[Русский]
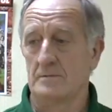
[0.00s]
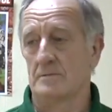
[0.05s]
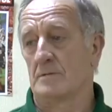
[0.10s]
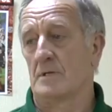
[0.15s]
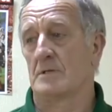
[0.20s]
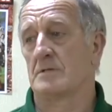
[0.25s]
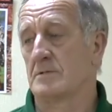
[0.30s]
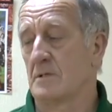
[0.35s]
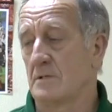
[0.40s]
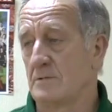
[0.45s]

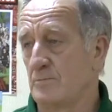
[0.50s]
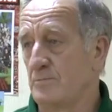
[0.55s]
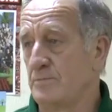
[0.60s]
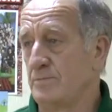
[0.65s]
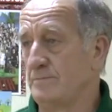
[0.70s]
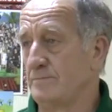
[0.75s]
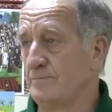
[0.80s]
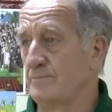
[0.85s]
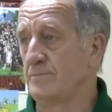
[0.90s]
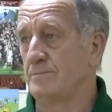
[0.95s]
так сказать,
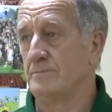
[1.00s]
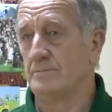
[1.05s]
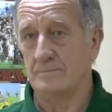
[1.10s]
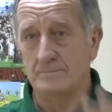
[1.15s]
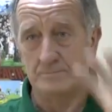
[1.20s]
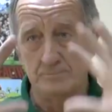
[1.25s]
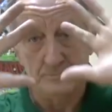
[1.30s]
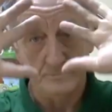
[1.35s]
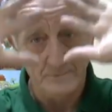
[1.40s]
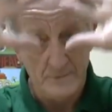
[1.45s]

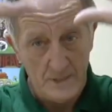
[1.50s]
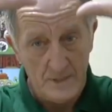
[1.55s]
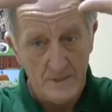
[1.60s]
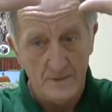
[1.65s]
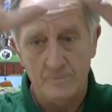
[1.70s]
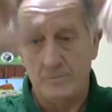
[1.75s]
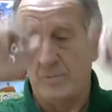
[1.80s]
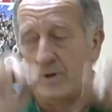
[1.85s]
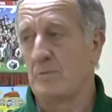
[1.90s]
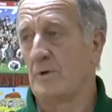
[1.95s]

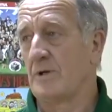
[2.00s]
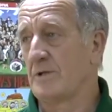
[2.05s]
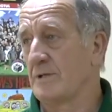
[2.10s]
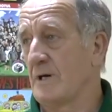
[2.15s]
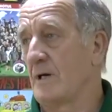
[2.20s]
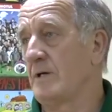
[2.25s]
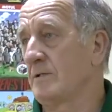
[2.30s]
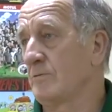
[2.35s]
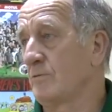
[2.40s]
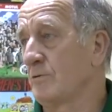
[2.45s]

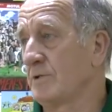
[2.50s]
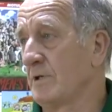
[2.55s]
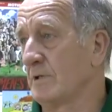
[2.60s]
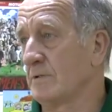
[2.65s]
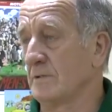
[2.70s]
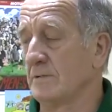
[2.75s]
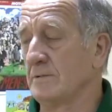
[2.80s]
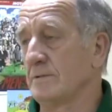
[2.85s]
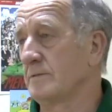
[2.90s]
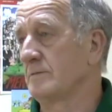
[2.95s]
приобретает вот
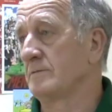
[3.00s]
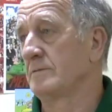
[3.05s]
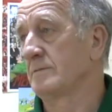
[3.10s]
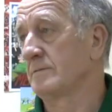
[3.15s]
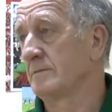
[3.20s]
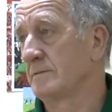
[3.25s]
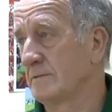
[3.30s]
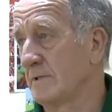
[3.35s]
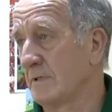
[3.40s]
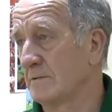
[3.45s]
эта,
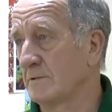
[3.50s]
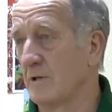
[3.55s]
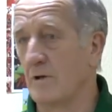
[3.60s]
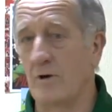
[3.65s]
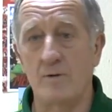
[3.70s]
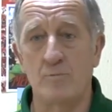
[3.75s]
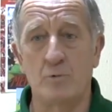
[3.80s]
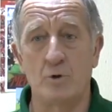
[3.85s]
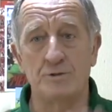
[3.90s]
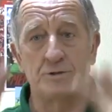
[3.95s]
так сказать,
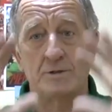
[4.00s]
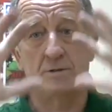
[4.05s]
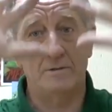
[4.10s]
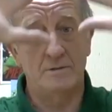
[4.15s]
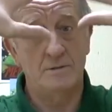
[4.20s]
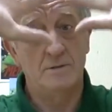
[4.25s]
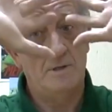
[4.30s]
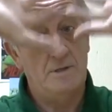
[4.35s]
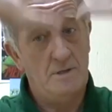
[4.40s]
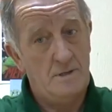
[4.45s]
работа
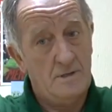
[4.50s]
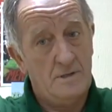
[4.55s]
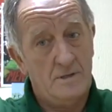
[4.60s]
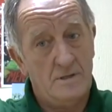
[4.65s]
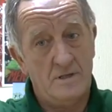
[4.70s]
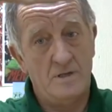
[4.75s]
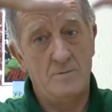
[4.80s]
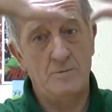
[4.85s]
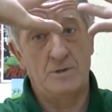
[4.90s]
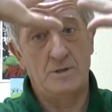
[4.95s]

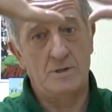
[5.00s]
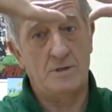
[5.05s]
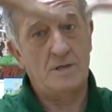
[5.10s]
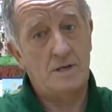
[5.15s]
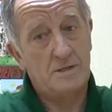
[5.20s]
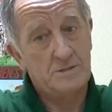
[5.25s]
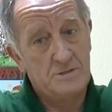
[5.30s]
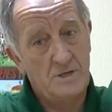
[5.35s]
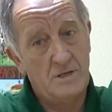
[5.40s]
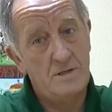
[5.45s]
кистей. именно
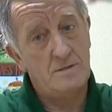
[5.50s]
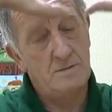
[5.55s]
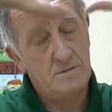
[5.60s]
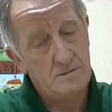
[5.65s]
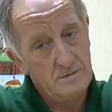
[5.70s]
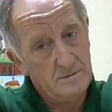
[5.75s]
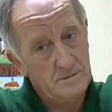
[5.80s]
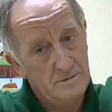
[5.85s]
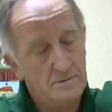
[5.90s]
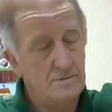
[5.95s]
локтей
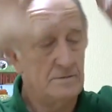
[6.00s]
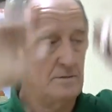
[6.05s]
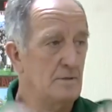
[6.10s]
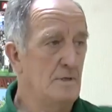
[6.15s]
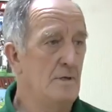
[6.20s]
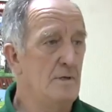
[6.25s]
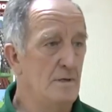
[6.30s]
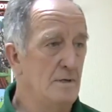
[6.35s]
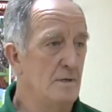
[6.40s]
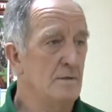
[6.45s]
и
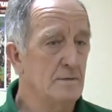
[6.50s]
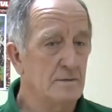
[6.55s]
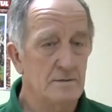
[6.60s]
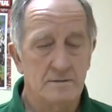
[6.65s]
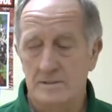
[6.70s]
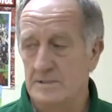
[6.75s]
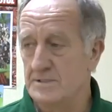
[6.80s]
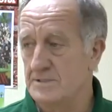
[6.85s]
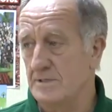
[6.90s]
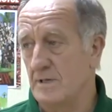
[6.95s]

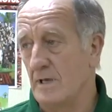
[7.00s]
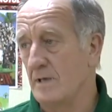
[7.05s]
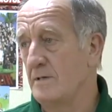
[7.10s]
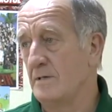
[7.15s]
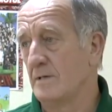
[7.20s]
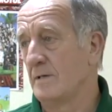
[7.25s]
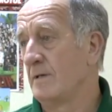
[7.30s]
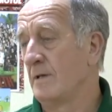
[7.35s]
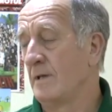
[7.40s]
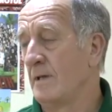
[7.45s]

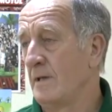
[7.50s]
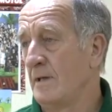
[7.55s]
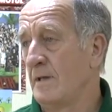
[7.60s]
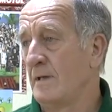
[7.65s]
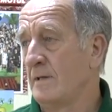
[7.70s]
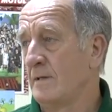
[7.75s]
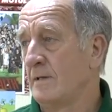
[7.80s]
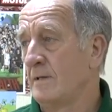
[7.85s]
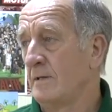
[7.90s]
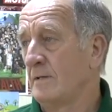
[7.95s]
кистей.
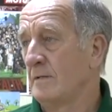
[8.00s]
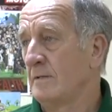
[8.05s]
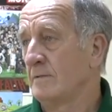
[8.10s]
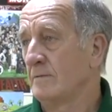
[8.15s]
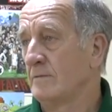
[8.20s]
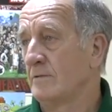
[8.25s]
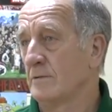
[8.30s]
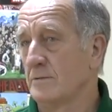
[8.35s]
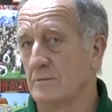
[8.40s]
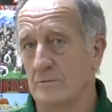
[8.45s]
Ну
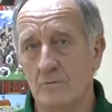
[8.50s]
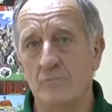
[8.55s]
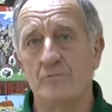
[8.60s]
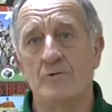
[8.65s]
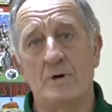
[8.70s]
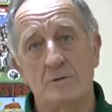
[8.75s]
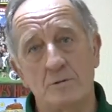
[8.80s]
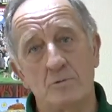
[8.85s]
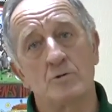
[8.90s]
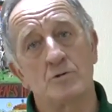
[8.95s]
все. Вот, ну
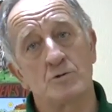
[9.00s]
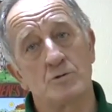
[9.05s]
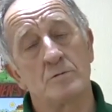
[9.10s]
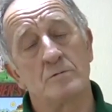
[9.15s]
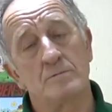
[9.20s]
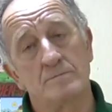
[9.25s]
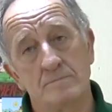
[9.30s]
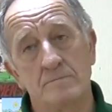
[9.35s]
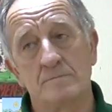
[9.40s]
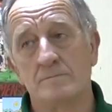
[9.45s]
факт то,
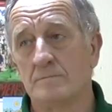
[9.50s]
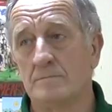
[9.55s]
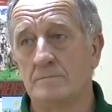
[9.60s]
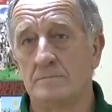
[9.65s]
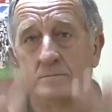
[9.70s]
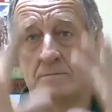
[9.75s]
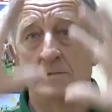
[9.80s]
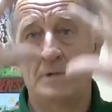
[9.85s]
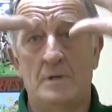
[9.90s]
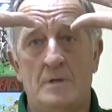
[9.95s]
что
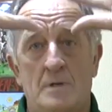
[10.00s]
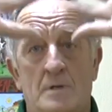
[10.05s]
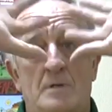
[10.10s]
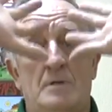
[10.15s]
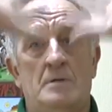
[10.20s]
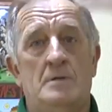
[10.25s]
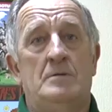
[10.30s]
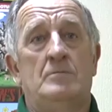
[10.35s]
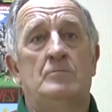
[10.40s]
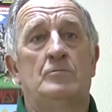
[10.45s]

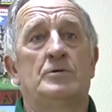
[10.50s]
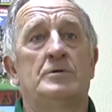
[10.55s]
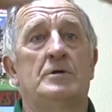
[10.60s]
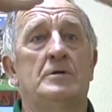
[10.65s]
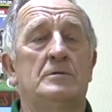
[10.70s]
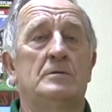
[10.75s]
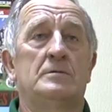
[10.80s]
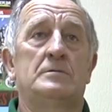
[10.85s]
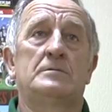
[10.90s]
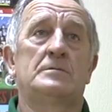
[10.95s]
вот
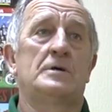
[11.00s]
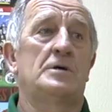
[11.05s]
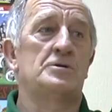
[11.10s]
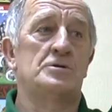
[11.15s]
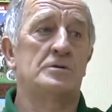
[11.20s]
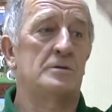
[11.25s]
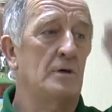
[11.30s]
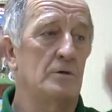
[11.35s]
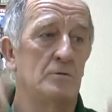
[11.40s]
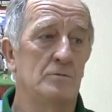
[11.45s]
это я То есть
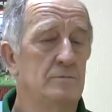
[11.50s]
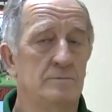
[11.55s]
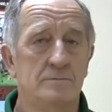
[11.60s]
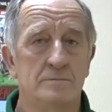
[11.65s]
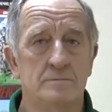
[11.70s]
в, опор, в